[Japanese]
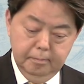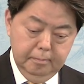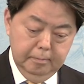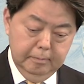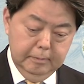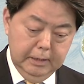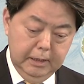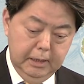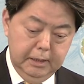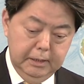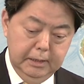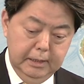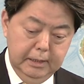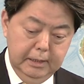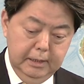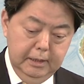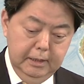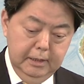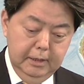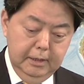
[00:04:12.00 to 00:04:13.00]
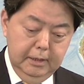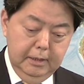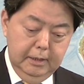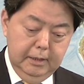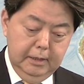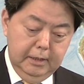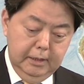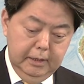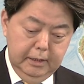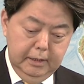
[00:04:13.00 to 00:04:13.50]
ます。はい
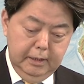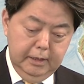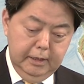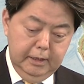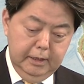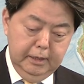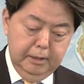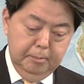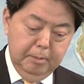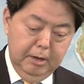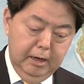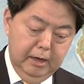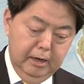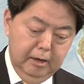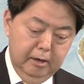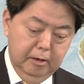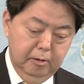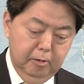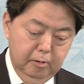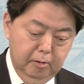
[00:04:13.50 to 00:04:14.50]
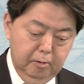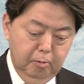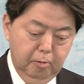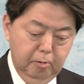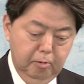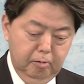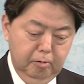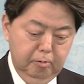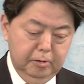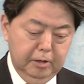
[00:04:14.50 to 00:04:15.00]
え今お
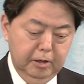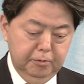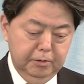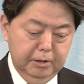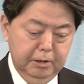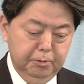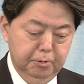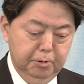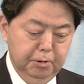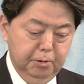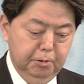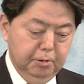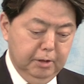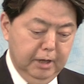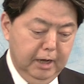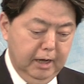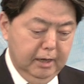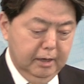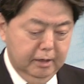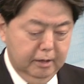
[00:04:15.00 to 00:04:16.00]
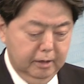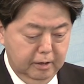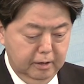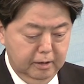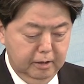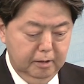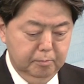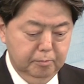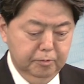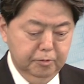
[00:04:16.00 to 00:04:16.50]
尋ねのよう
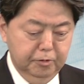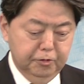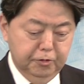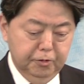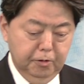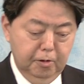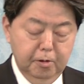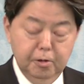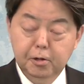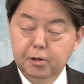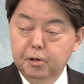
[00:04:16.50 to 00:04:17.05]
な文書